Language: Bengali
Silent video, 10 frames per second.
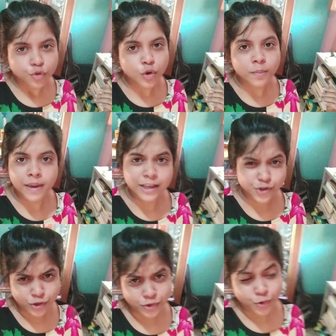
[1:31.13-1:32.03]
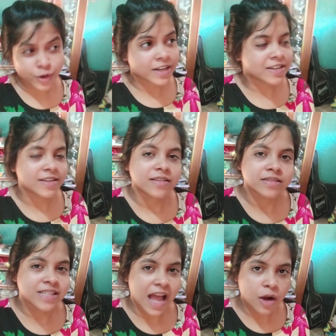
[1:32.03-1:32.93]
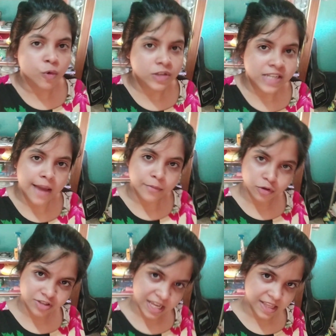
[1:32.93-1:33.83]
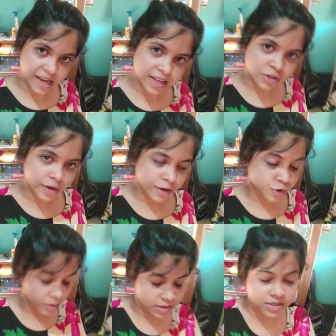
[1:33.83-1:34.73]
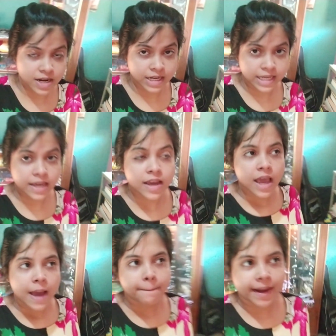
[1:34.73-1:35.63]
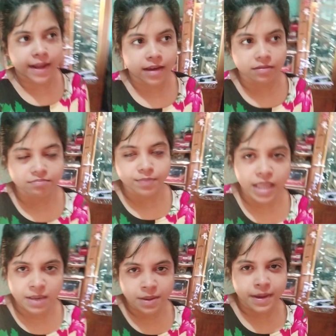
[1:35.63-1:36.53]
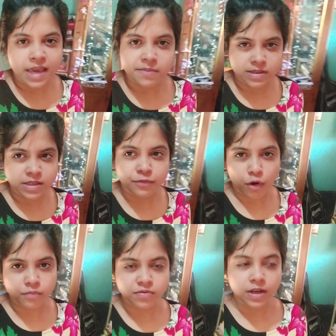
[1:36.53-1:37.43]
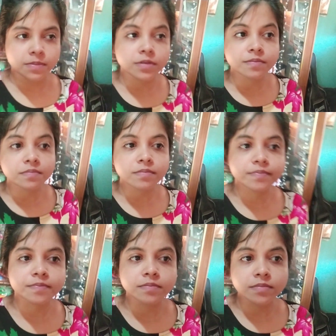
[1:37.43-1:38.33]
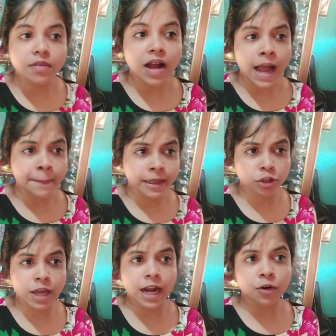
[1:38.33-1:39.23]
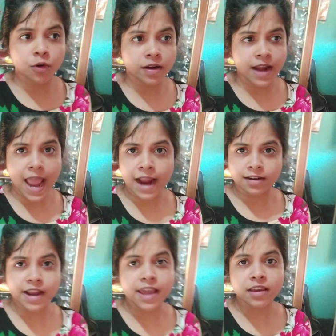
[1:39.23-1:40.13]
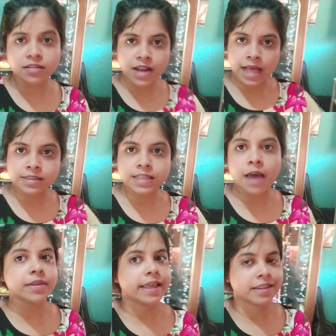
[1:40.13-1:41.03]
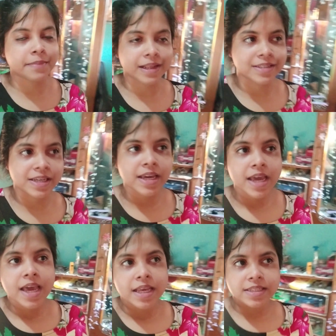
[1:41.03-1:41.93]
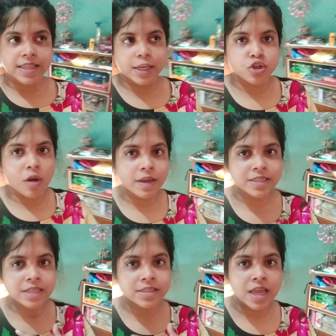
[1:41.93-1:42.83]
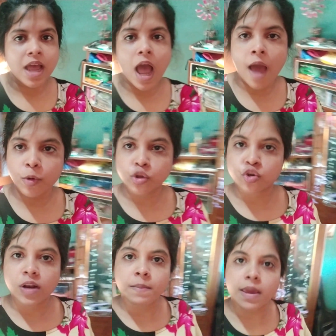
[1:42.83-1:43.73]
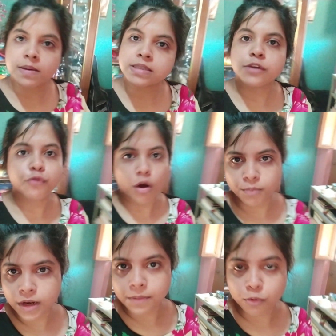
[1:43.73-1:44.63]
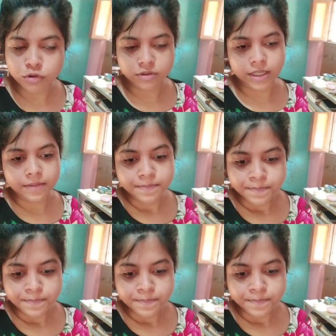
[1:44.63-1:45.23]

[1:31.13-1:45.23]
তো মেজর স্টুডেন্ট যা করছে আমিও সেই দিকেই চলেছি আর কি মানে এম এ বা এমএসসি ফর্ম ফিল আপ আপাতত এখন একটাই রাস্তা আমি দেখতে পাচ্ছি যেদিকে সবাই যাচ্ছে আমিও চললাম এসসি ফর্ম ফিল করতে